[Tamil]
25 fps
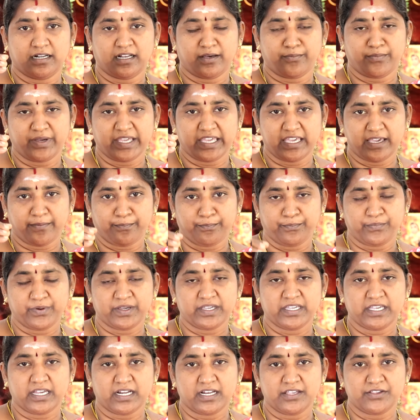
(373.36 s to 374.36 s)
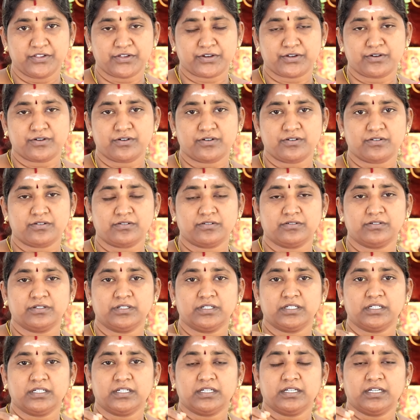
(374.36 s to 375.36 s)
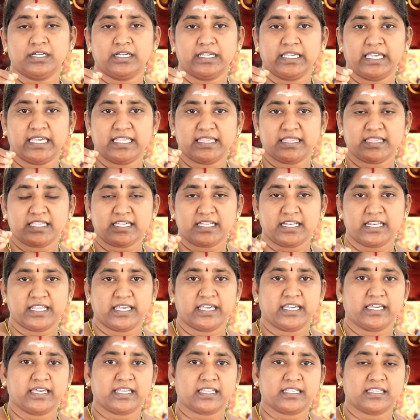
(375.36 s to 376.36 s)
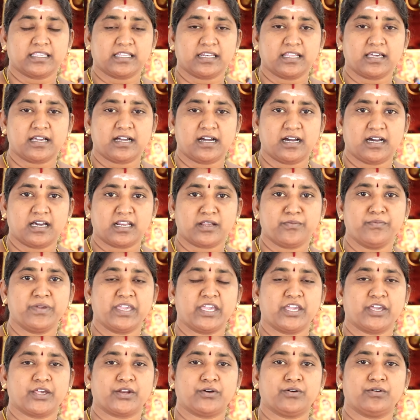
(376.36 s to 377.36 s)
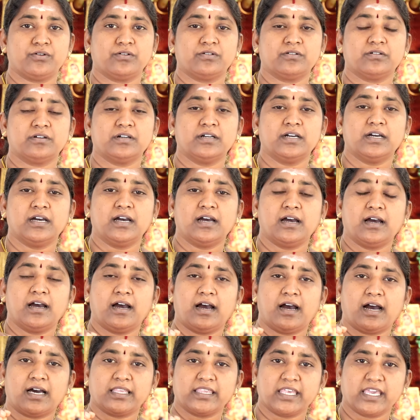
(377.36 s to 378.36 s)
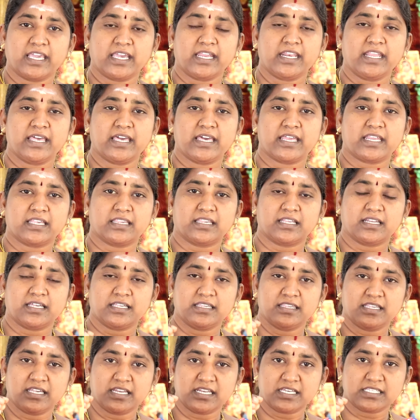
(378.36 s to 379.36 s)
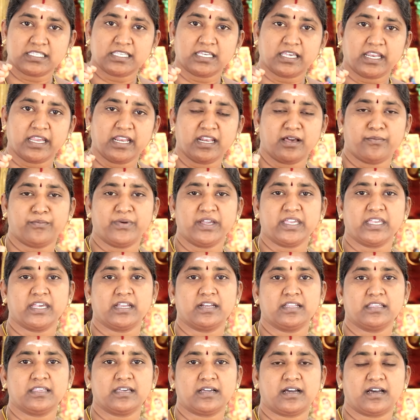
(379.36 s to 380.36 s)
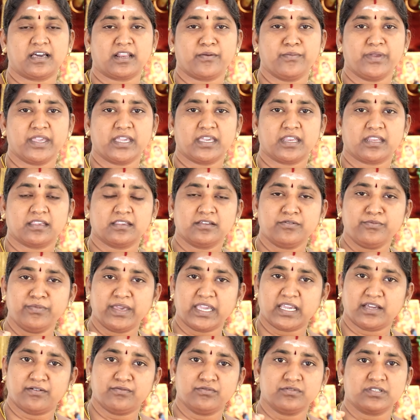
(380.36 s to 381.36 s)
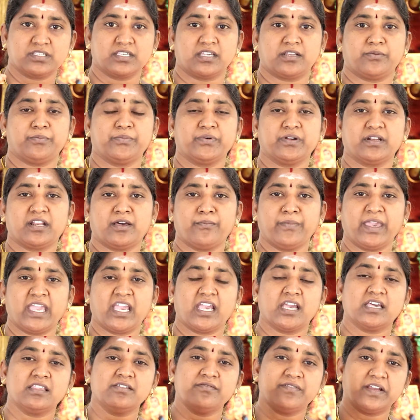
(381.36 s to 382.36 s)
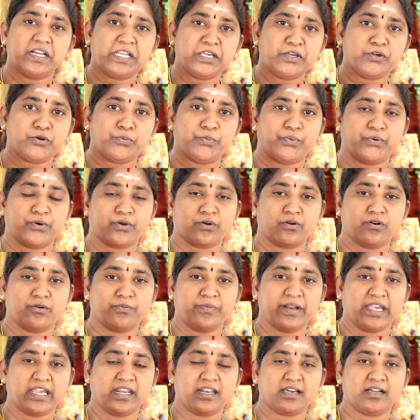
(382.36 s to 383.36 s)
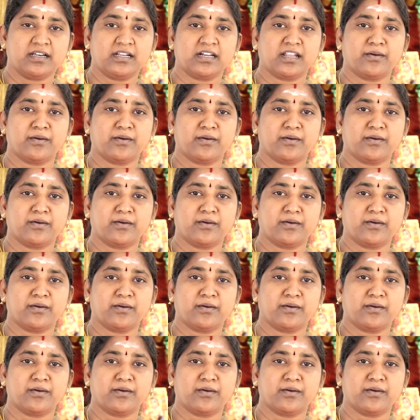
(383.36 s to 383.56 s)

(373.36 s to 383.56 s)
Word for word: நம்ம எப்போ எழுதுகிறோம் எந்த நேரத்தில் ஆரம்பிக்கிறோம் அதே நேரத்தில் தினசரி நம்ம எழுத ஆரம்பிக்கிறது மிகவும் சிறப்பு நம்ம எங்கேயாவது வெளியூர் போகிறோம் அப்படின்னா